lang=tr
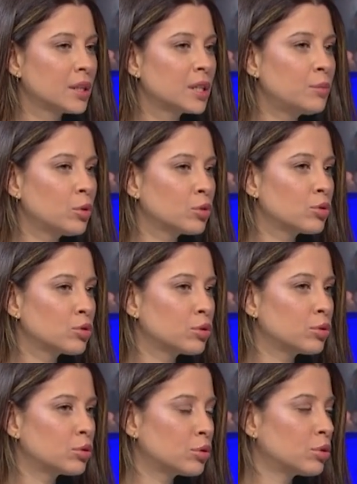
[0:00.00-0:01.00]
Takım merak
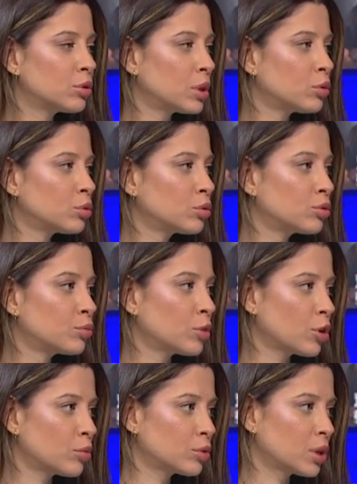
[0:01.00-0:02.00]
oyunculuğu ediyorum. ruhuna
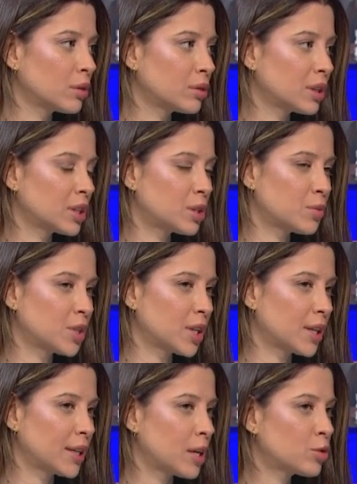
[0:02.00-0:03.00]
uydurmuyorum bu tavırları hiçbir
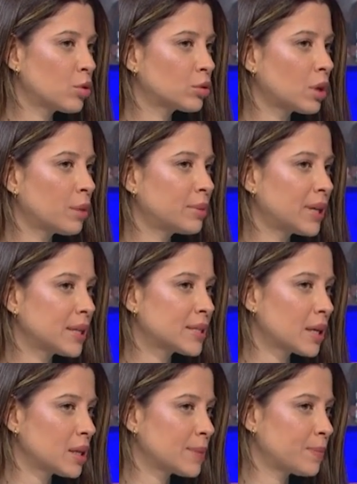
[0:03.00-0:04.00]
şekilde. Yani evet. Çok daha
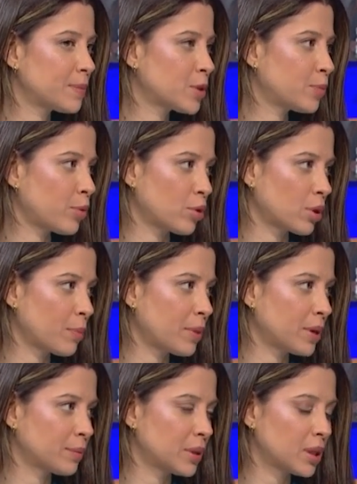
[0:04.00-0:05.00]
bireysel spor
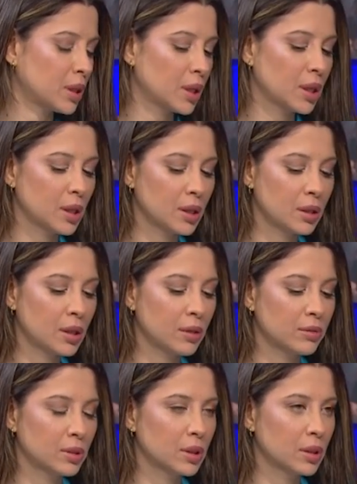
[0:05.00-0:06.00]
yapan bir e,
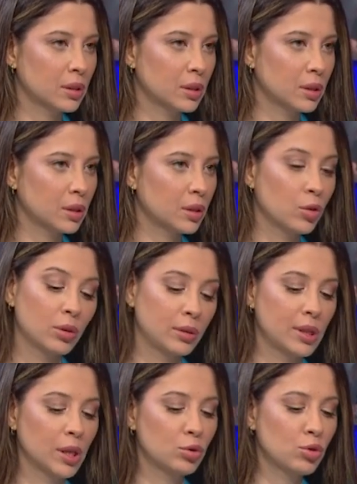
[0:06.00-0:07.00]
tavır e,
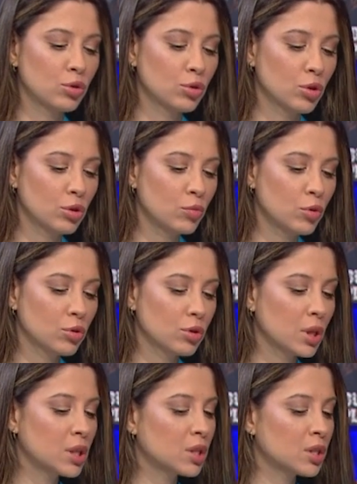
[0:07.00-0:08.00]
diye düşünüyorum. E
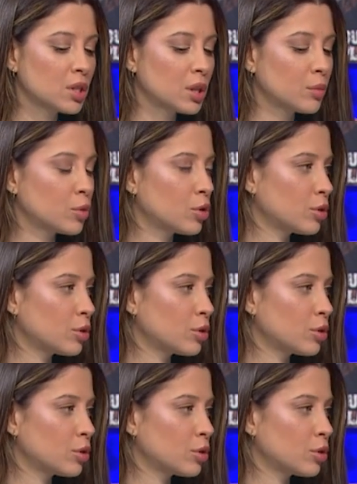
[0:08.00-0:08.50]
şuradan gel.